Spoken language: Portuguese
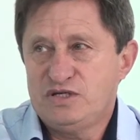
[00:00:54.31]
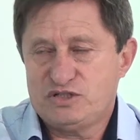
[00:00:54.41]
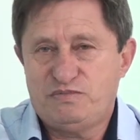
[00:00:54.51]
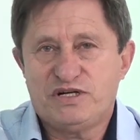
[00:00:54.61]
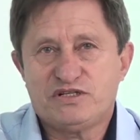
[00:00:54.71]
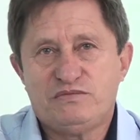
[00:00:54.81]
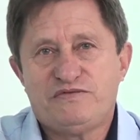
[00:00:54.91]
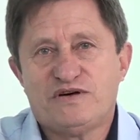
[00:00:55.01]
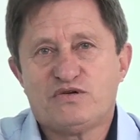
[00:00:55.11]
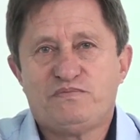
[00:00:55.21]
Esporte
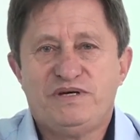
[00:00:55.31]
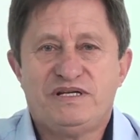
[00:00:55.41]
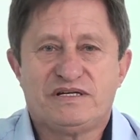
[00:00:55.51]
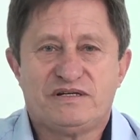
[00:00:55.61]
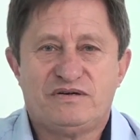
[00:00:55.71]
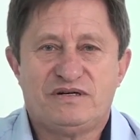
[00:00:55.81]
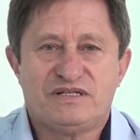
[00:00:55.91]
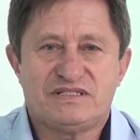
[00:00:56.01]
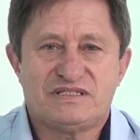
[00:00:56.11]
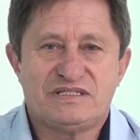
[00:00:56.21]
Clube Farroupilha que
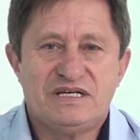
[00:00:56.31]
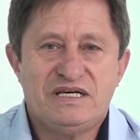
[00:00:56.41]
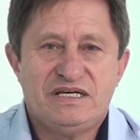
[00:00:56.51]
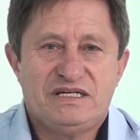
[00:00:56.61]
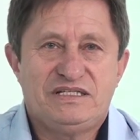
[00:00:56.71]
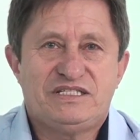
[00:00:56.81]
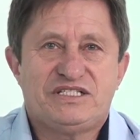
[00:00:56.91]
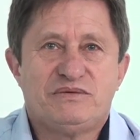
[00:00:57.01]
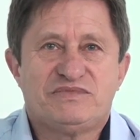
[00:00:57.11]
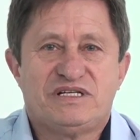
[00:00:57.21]
nós
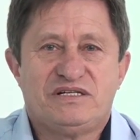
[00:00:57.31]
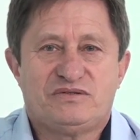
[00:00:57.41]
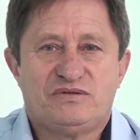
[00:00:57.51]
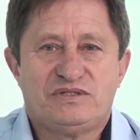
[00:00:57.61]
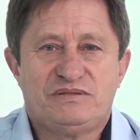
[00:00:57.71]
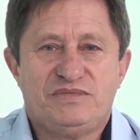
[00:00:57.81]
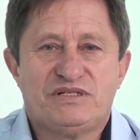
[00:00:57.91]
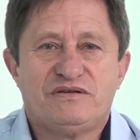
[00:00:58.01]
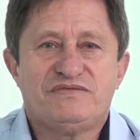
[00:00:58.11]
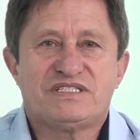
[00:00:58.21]
iniciamos lá em torno de
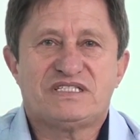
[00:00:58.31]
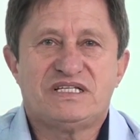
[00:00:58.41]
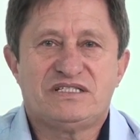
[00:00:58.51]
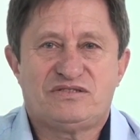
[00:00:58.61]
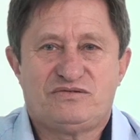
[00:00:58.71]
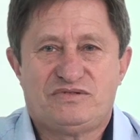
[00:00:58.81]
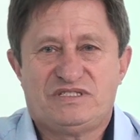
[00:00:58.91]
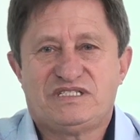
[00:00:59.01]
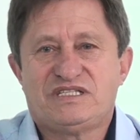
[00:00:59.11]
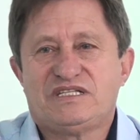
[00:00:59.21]

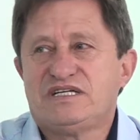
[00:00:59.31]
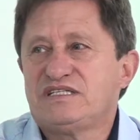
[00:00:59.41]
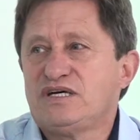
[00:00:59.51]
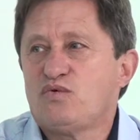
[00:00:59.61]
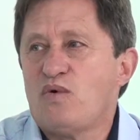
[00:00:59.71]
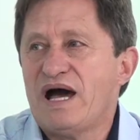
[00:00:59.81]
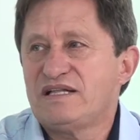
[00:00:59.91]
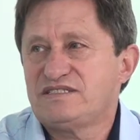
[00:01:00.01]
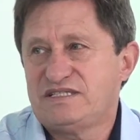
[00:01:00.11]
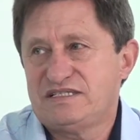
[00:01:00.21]

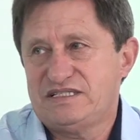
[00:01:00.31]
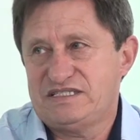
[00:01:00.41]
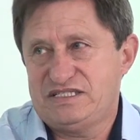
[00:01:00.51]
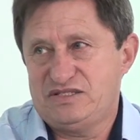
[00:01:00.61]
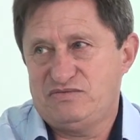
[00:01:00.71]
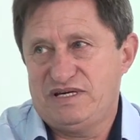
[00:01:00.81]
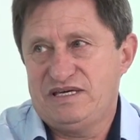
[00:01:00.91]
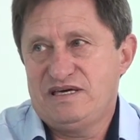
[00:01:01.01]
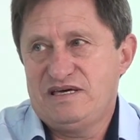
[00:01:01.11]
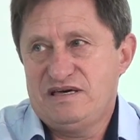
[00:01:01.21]
1974, 75 aí.